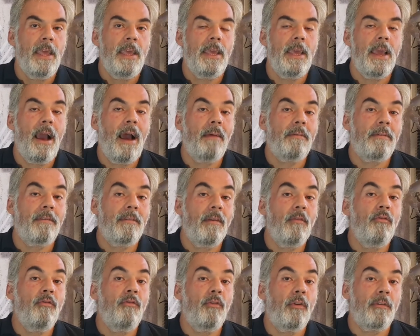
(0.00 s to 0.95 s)
E a
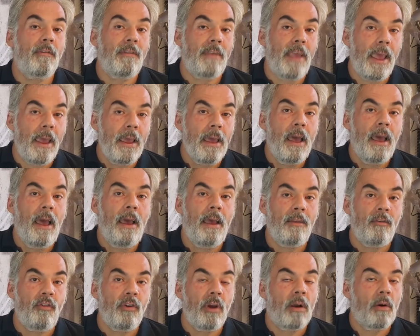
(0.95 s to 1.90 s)
São José,
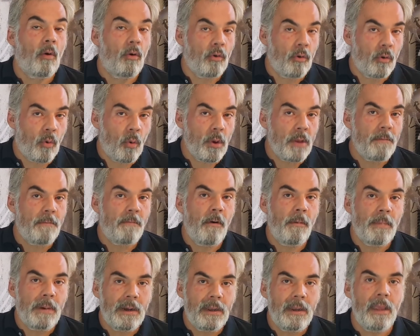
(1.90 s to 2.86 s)
eh, de acordo com o
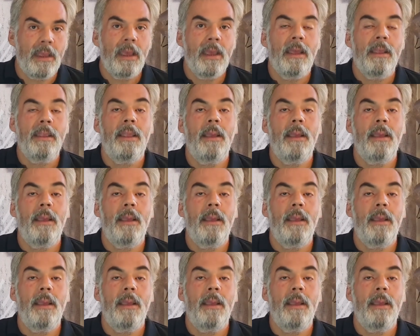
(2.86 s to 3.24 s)
Infomoney,